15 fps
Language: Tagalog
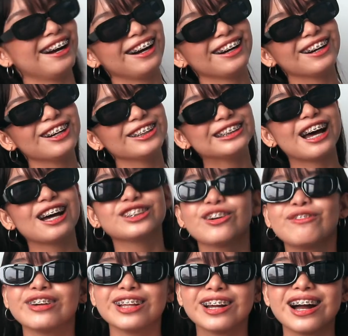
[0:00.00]
Ang ganda!
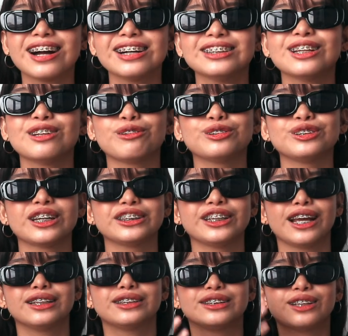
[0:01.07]
Sobrang nagaganda ako sa
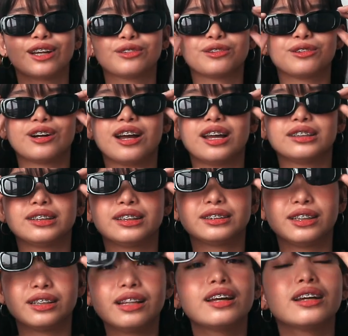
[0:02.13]
shades na to, guys.
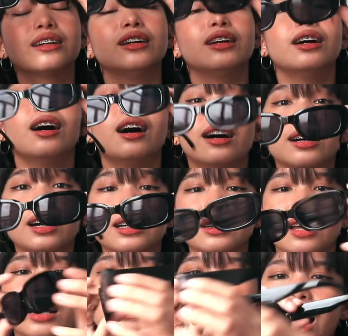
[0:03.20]
As in, ang
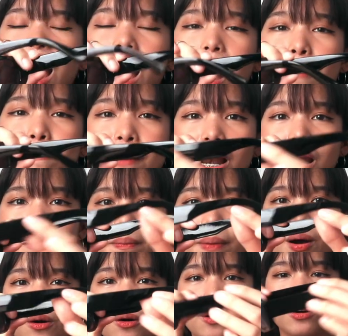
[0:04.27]
ganda. Kasi ang kapal
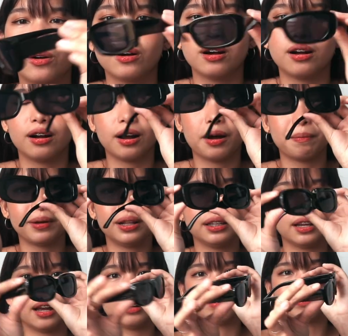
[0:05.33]
pa, oh. Ang
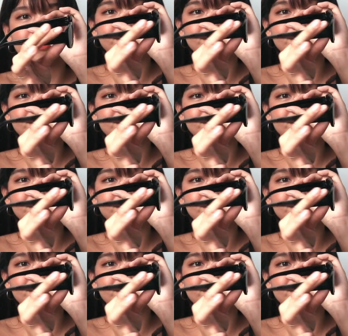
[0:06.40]
kapal niya.